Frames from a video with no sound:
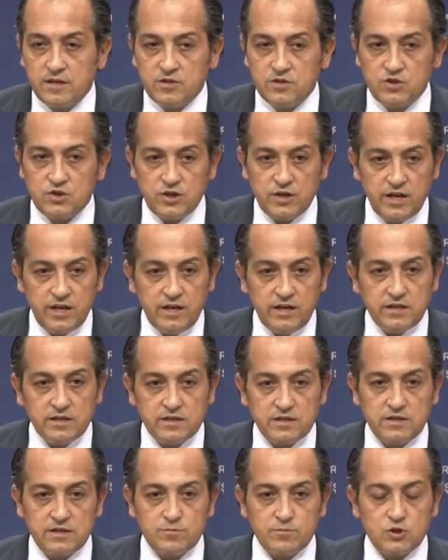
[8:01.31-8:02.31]
Çin'e
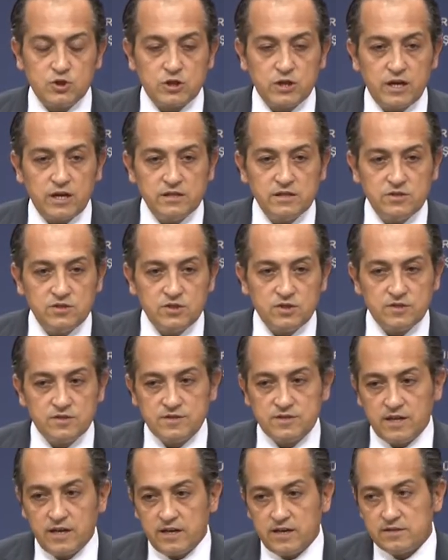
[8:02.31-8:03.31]
gitmişlerdir. Çin
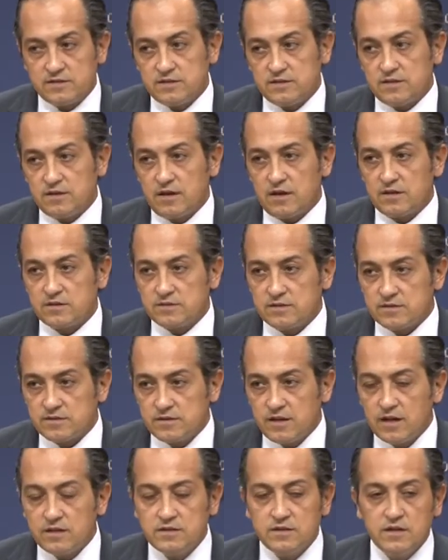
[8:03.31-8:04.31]
ziyaretinin
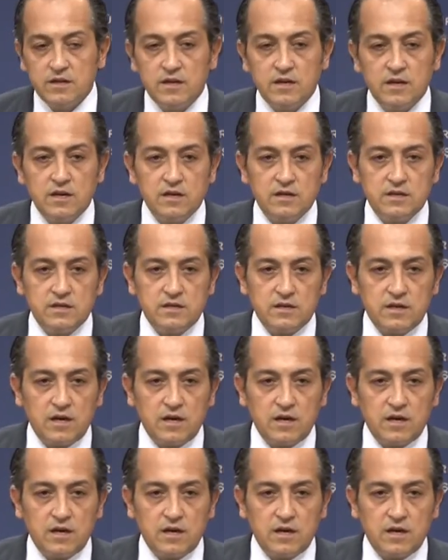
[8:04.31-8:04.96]
ardından e,